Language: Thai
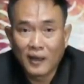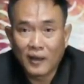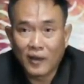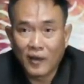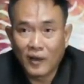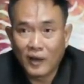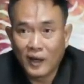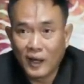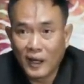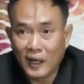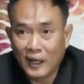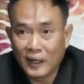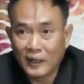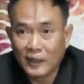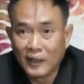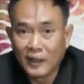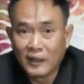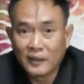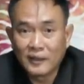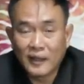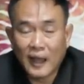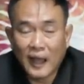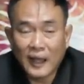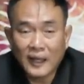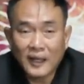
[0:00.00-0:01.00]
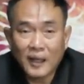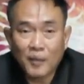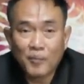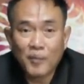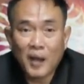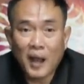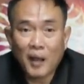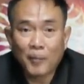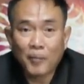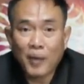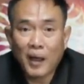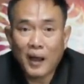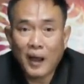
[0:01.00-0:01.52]
ก็เลยใช้กำ
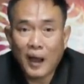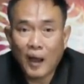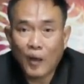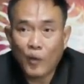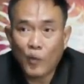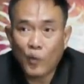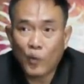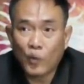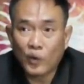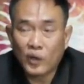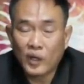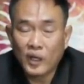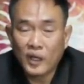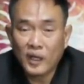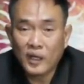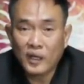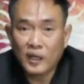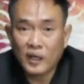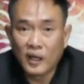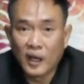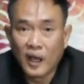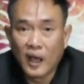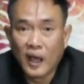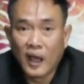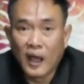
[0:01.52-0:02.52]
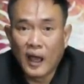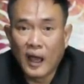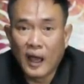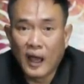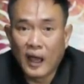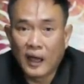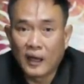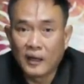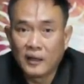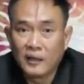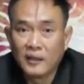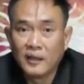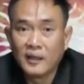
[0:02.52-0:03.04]
ลังพระราหูที่
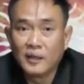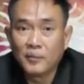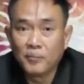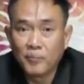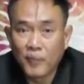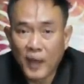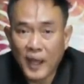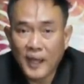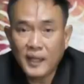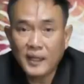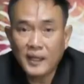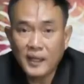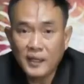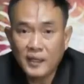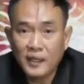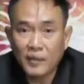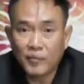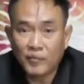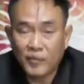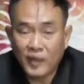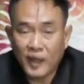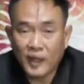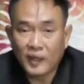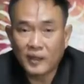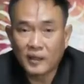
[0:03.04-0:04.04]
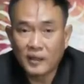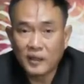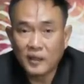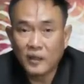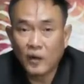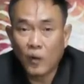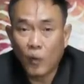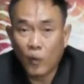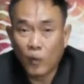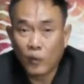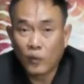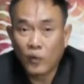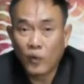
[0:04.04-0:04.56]
1 เมตร 20 เซนคือ
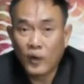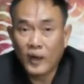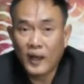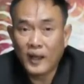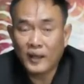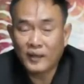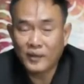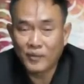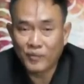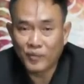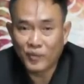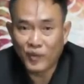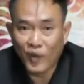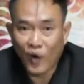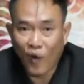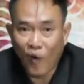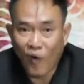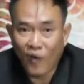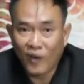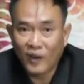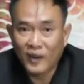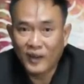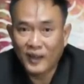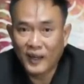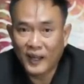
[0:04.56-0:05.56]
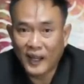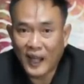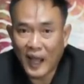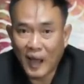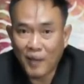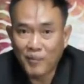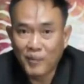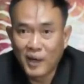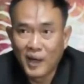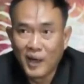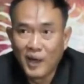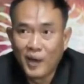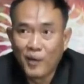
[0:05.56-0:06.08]
ลงด้วยเลข12นะครั
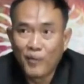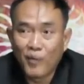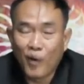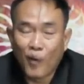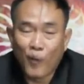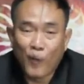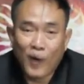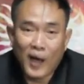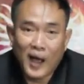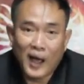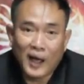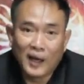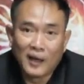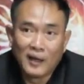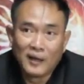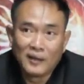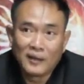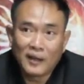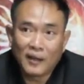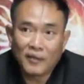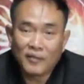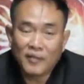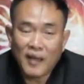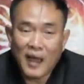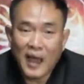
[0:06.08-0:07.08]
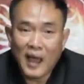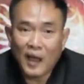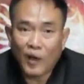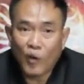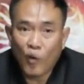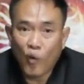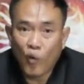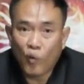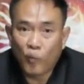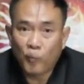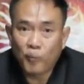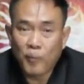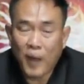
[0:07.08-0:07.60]
บเพราะว่าจะสร้าง
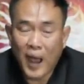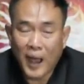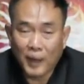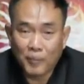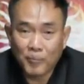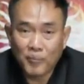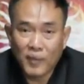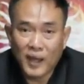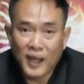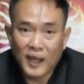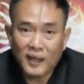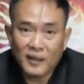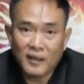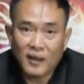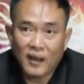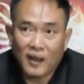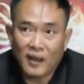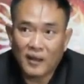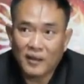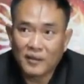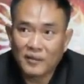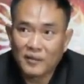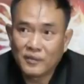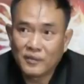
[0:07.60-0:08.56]
องค์ 8 เมตรเนี่ย